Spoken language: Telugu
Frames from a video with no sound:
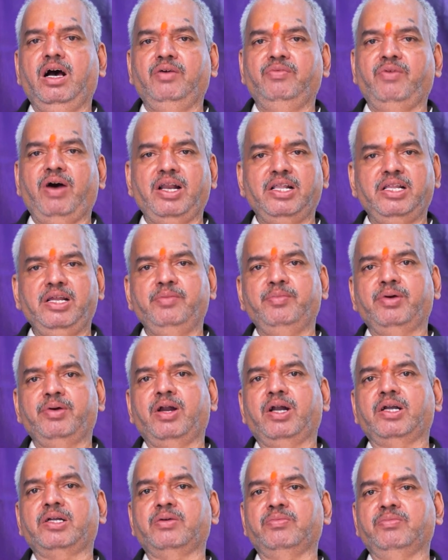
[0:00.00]
వాళ్ళనే మనం
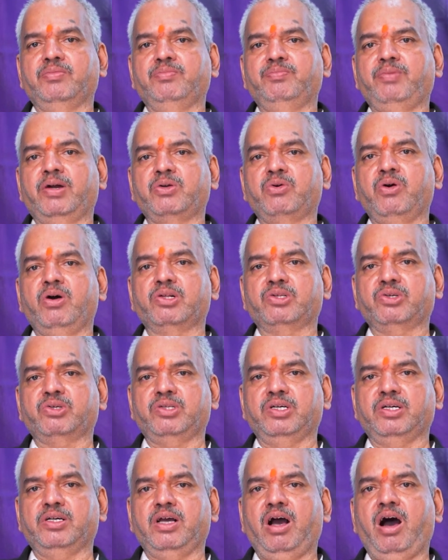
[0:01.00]
అంటాం పట్టుకోవాల్సి
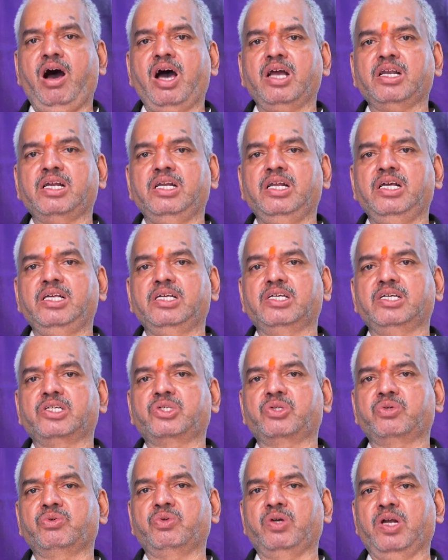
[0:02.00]
వస్తుంది
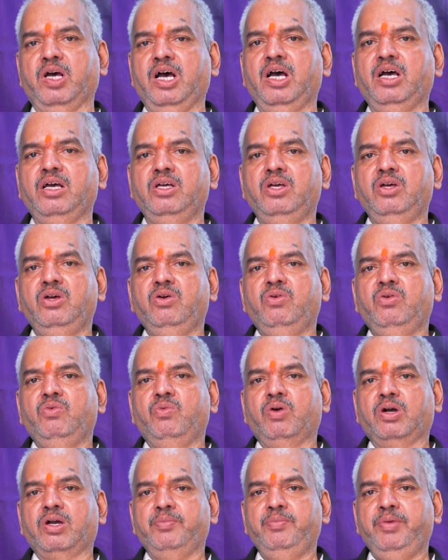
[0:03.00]
ఆర్గనైజర్స్ కూడా
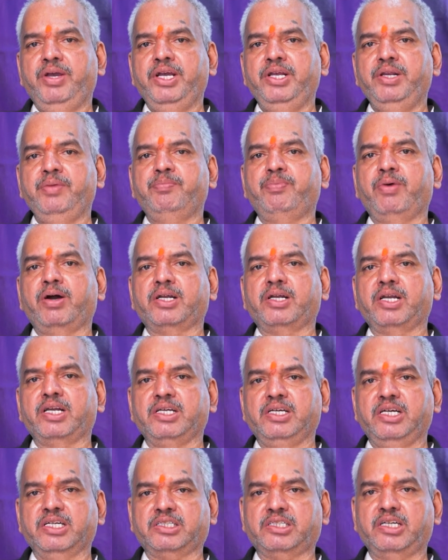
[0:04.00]
ఒక మెయిన్ ఇంపార్టెంట్
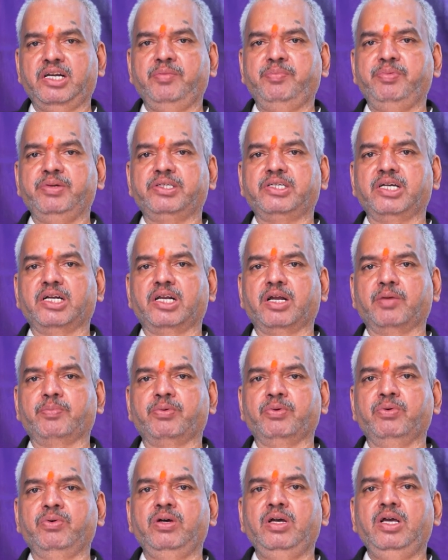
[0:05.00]
గెస్ట్ని
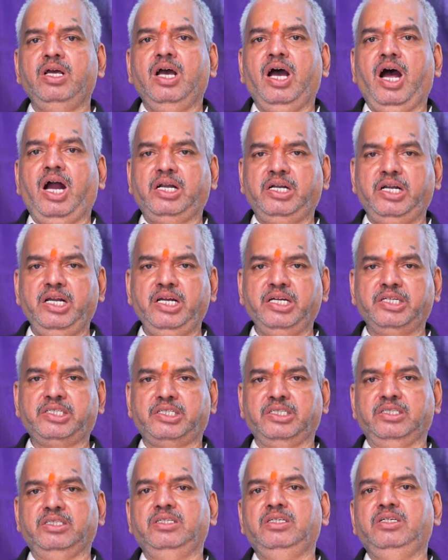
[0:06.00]
పిలిచేటప్పుడు అట్లీస్ట్
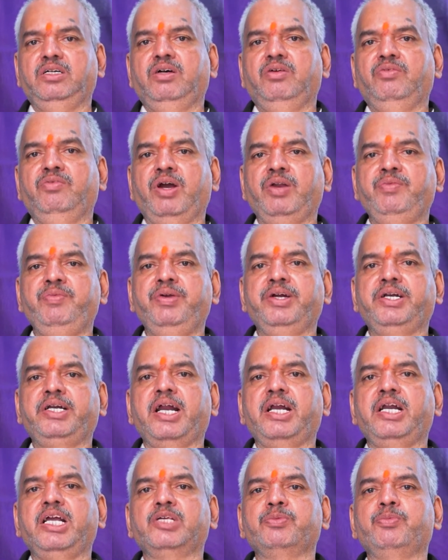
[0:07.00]
వన్ వీక్
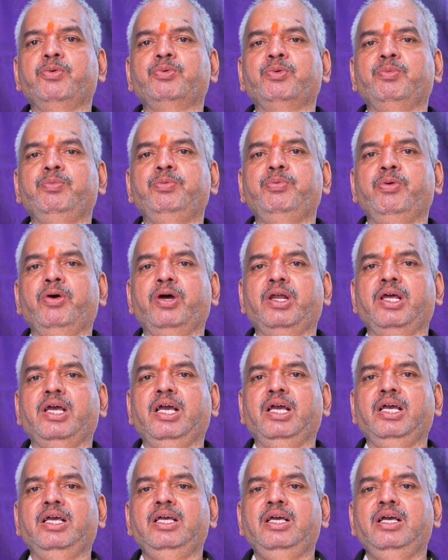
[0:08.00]
టెన్ డేస్ బిఫోరే
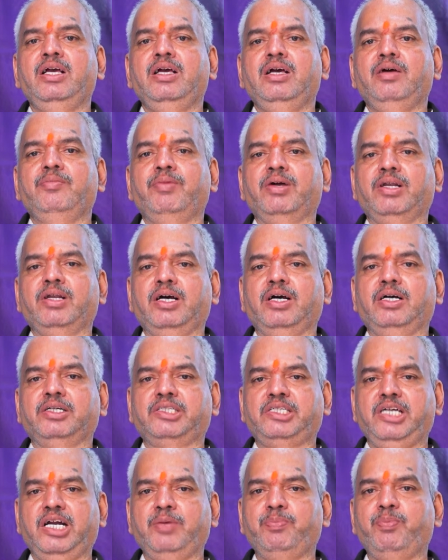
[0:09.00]
మన
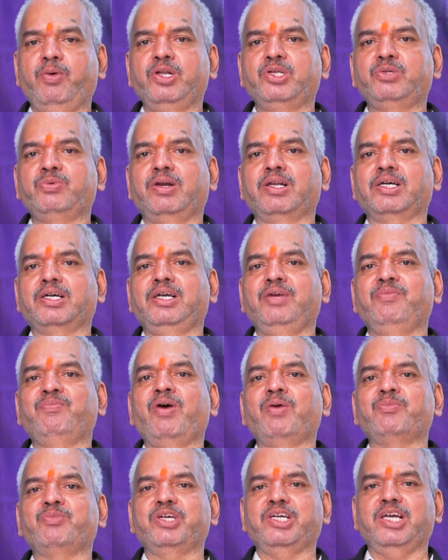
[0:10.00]
స్టేట్ పోలీస్ వాళ్ళకి
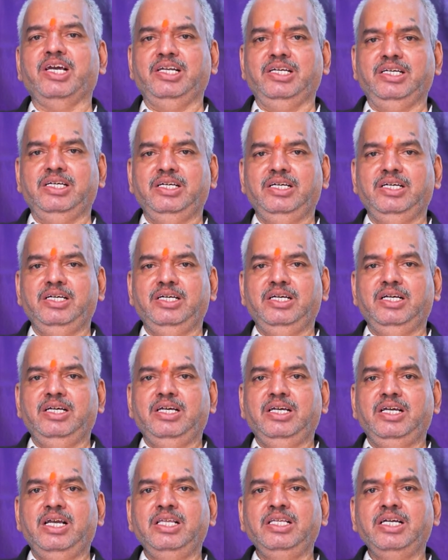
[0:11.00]
ఇన్ఫామ్ చేయాలి
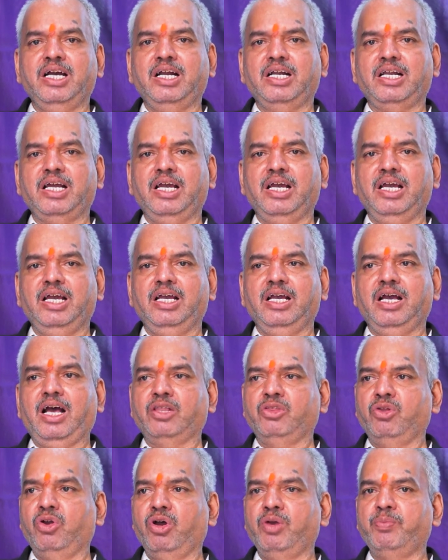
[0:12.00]
ఎందుకంటే
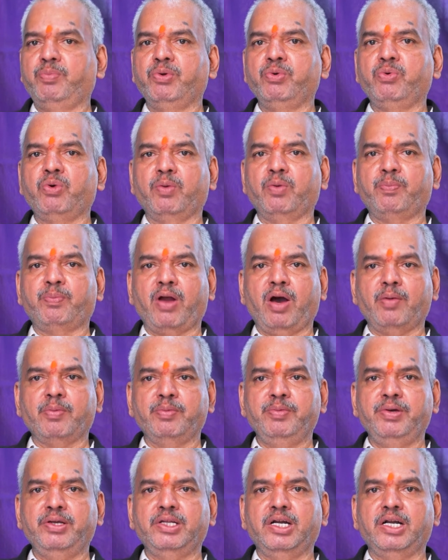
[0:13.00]
అందులో ఇప్పుడు ఇంకో ప్రాబ్లం
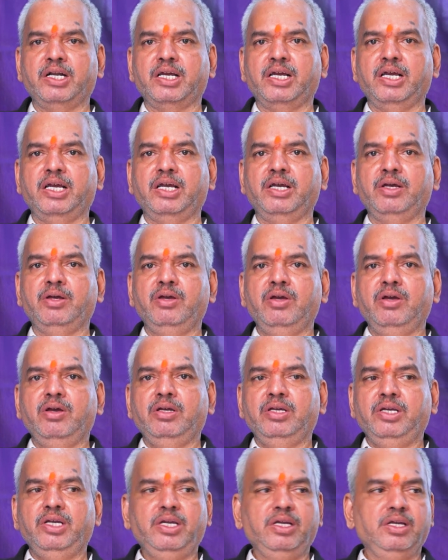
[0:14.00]
ఏంటంటే
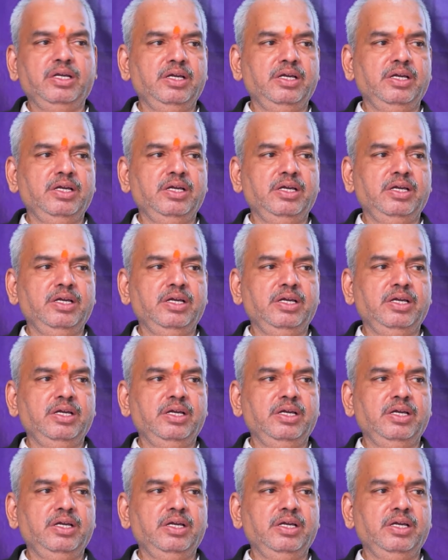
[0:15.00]
ఈ